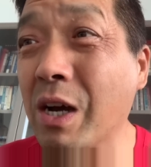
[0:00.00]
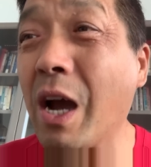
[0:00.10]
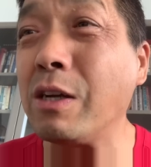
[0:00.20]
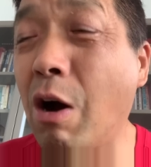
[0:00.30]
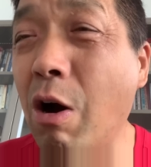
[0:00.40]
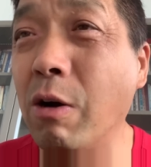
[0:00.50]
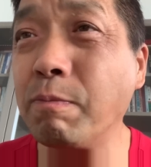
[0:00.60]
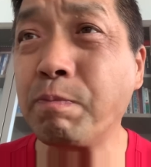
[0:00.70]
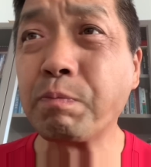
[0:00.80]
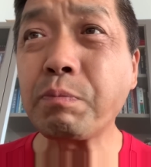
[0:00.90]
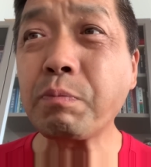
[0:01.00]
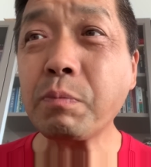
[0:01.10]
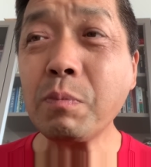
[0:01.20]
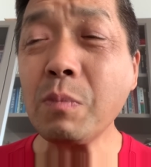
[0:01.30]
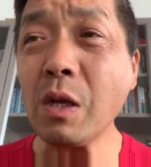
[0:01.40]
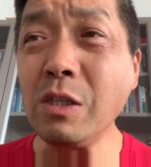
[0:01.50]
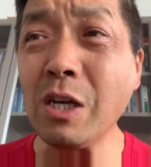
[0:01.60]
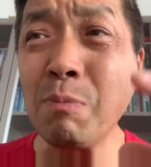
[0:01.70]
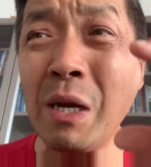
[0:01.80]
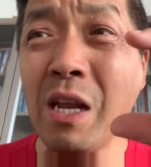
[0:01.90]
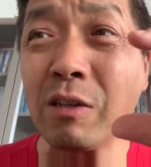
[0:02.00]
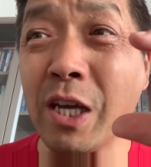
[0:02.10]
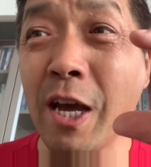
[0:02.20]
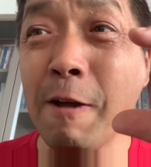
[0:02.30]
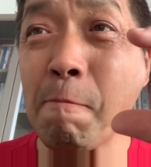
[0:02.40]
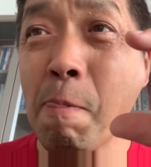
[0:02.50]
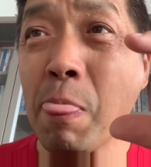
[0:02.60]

还要，你还没两天。